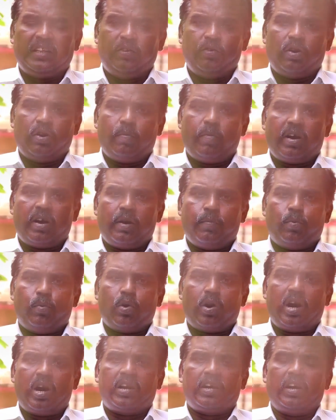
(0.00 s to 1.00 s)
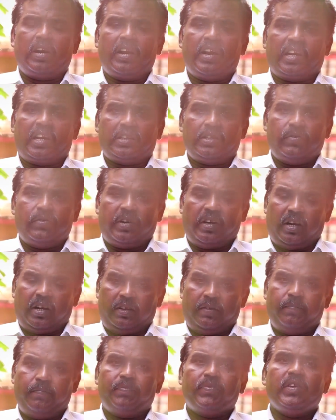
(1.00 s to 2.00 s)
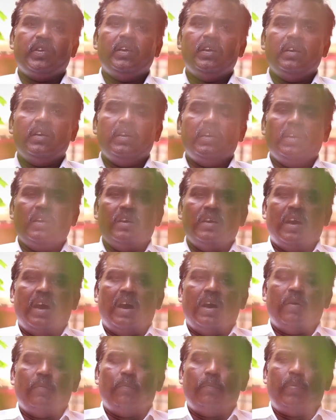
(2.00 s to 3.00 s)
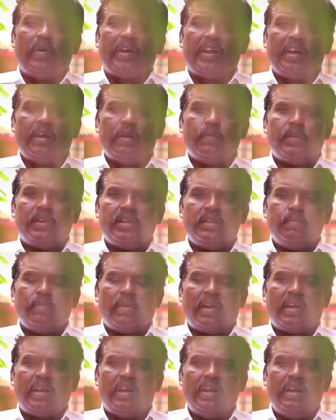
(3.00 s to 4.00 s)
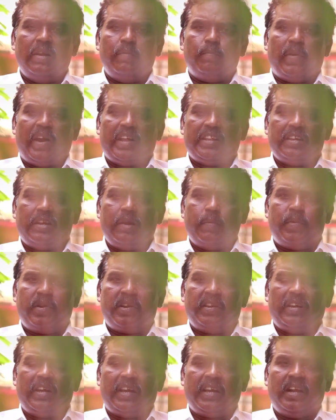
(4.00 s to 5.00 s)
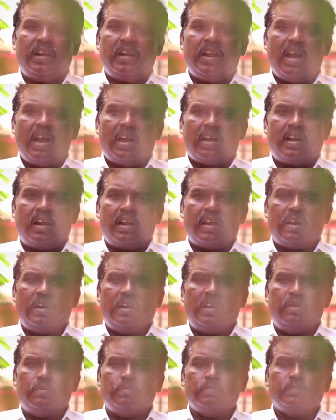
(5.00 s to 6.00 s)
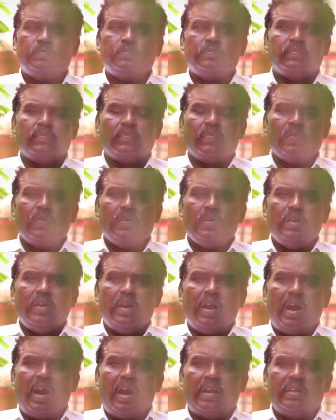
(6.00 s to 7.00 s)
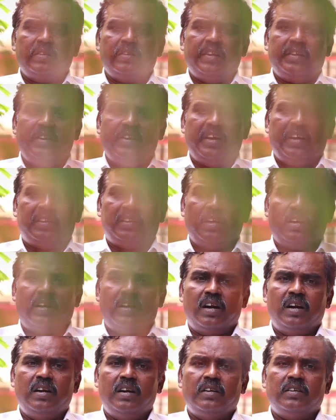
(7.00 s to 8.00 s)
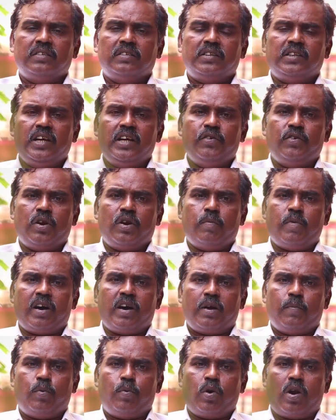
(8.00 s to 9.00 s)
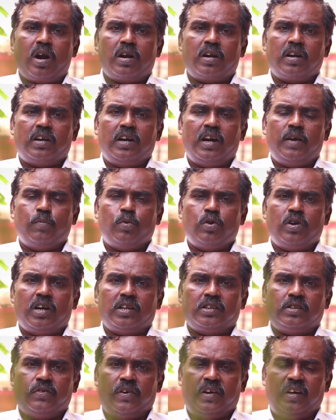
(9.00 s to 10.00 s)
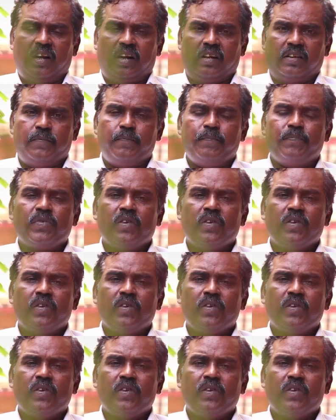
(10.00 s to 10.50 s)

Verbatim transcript: தீவிரமான போராட்டங்களை நடத்தி வருகிறது பறையர் பகுதி மக்கள் பாதிக்கப்படுகிற எல்லா களங்களிலும் அருந்ததிர் இயக்கங்கள் தீவிரமான போராட்டங்களை முன்னெடுத்து வருகிறது